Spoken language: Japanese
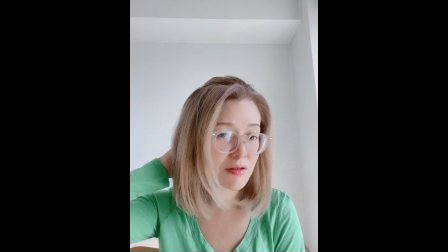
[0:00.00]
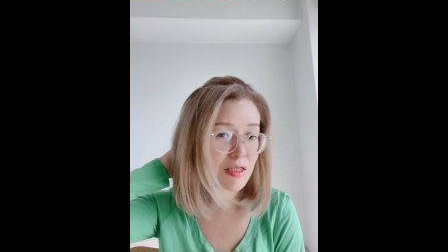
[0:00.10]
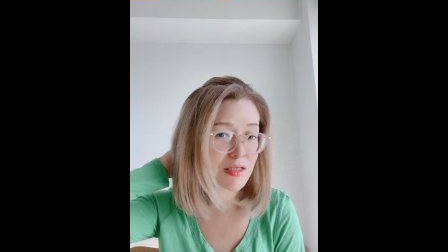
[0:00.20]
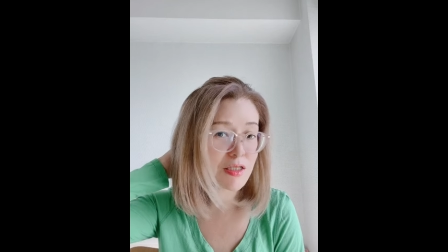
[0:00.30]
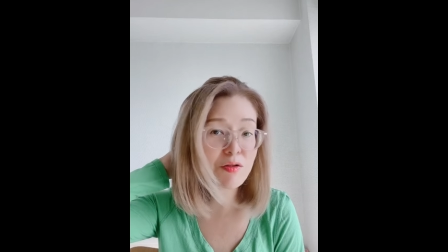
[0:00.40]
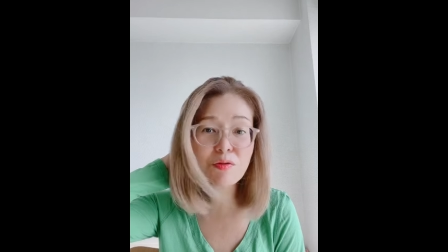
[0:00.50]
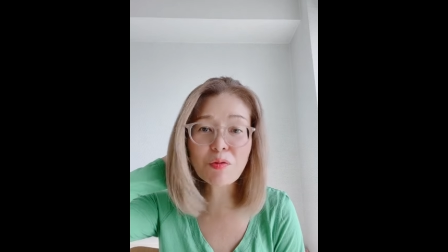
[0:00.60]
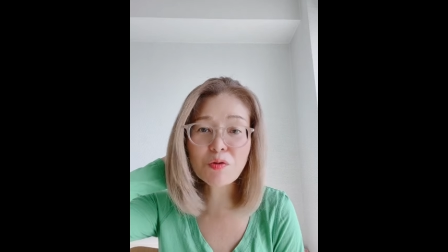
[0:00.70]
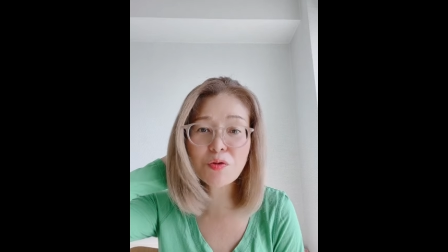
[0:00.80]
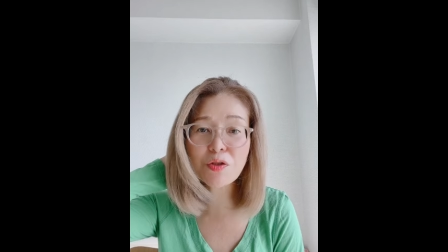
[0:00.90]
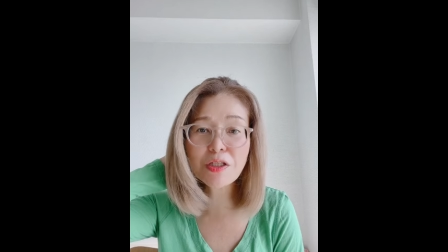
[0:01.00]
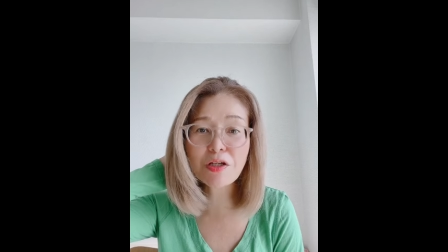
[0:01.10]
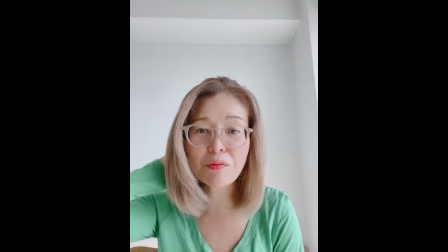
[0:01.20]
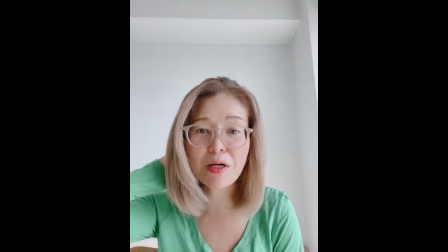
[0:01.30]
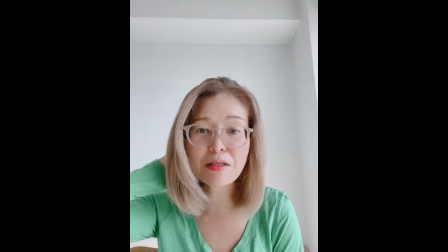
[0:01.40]
う何皮膚も薄いってい
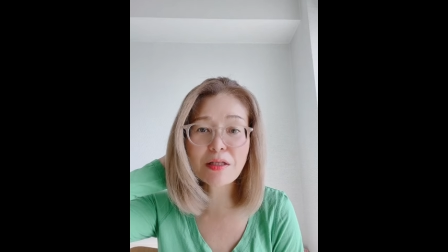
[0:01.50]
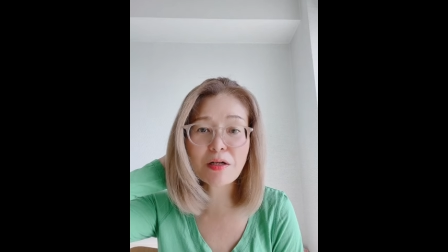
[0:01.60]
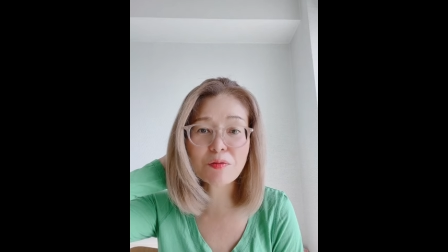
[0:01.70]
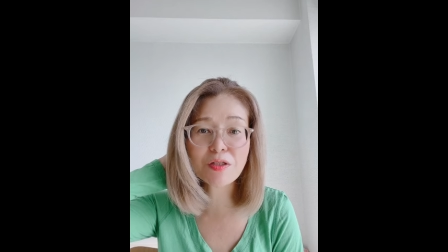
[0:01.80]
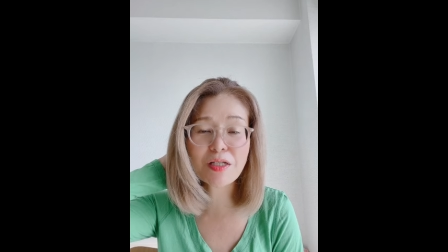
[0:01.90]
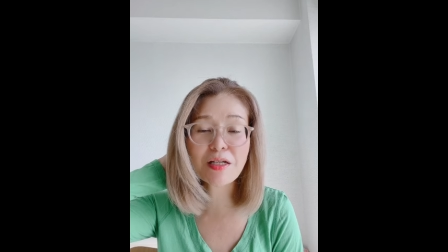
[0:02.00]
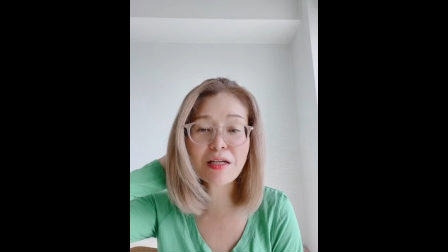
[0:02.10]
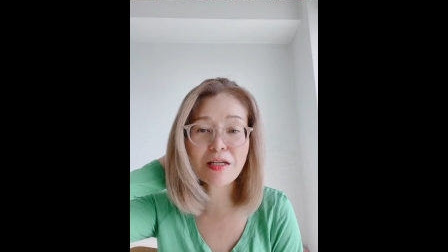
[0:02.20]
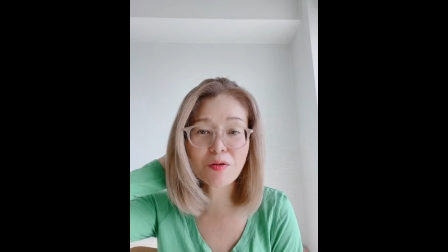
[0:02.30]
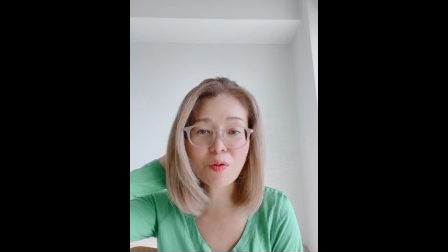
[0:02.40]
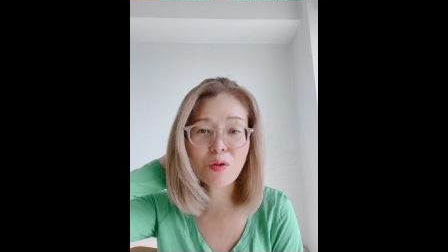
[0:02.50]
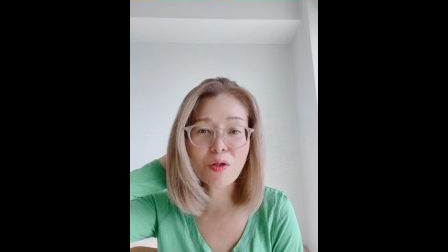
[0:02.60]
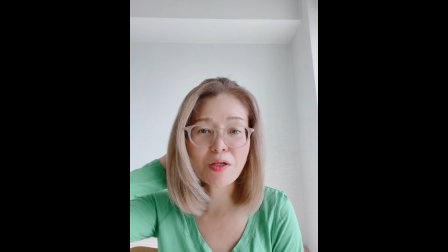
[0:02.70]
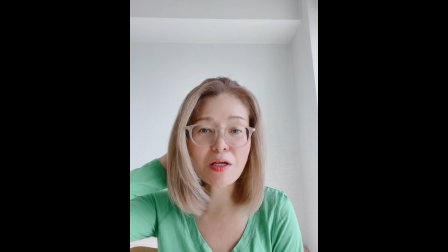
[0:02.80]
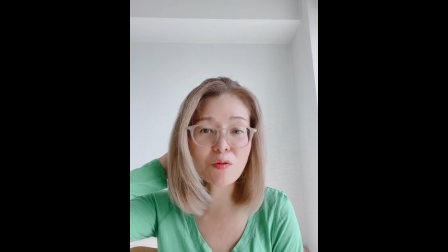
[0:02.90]
うのもあったかもしれないけど
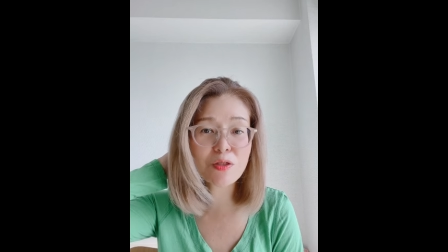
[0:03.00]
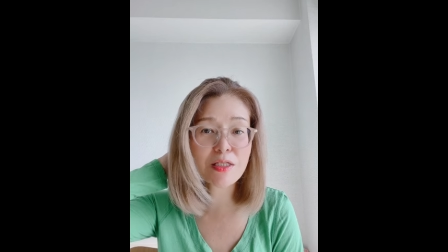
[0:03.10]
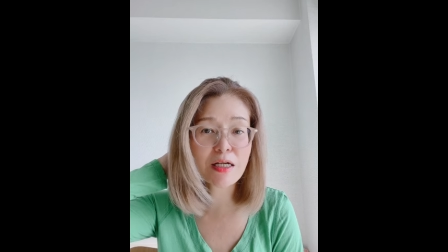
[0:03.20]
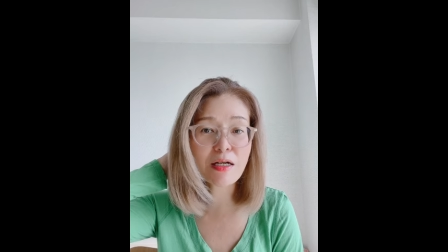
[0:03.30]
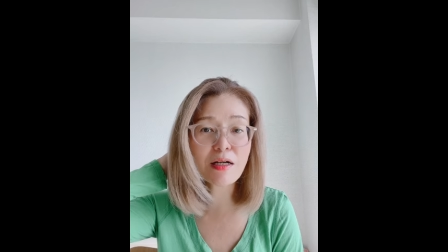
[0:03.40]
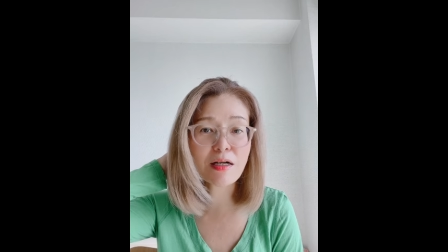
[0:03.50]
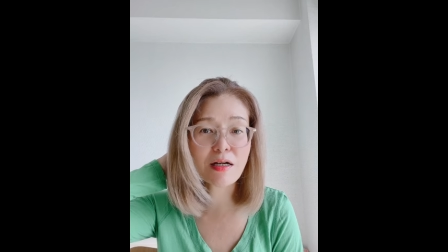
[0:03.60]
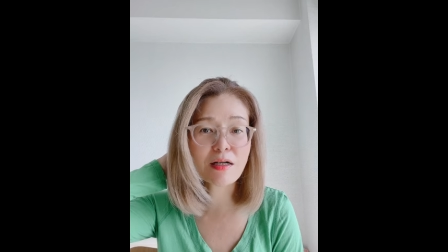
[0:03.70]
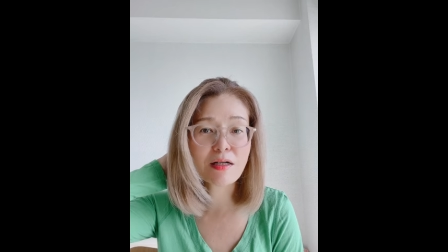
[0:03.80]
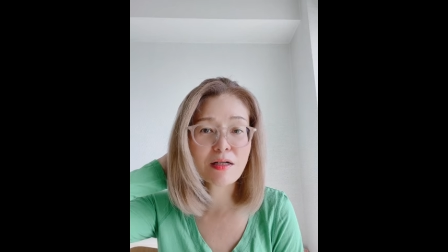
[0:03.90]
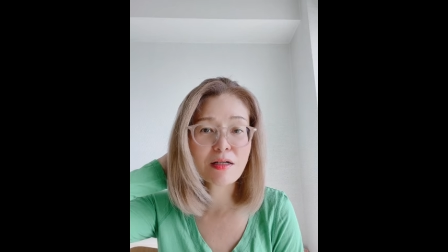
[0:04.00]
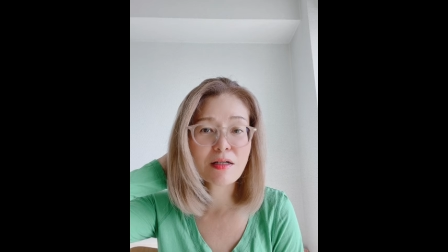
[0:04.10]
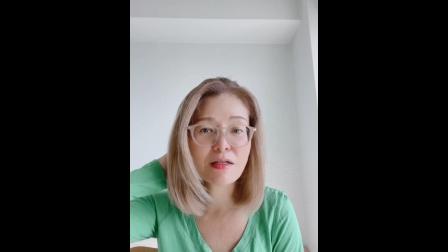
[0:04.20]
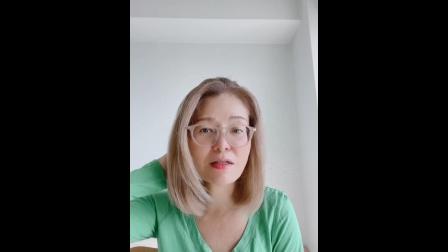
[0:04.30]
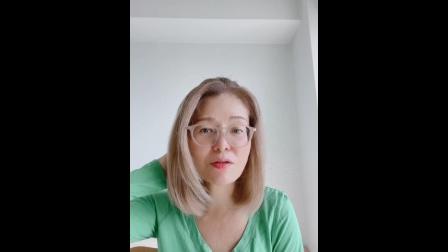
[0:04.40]
結構力が
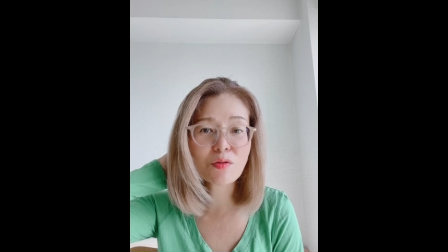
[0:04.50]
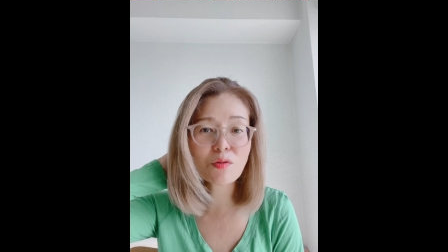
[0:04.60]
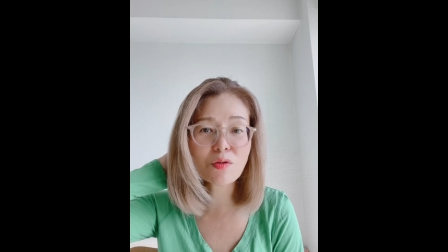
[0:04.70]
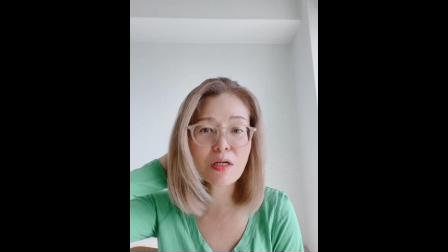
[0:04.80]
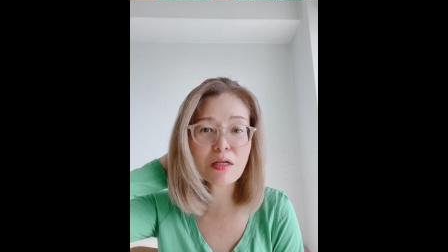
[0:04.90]
その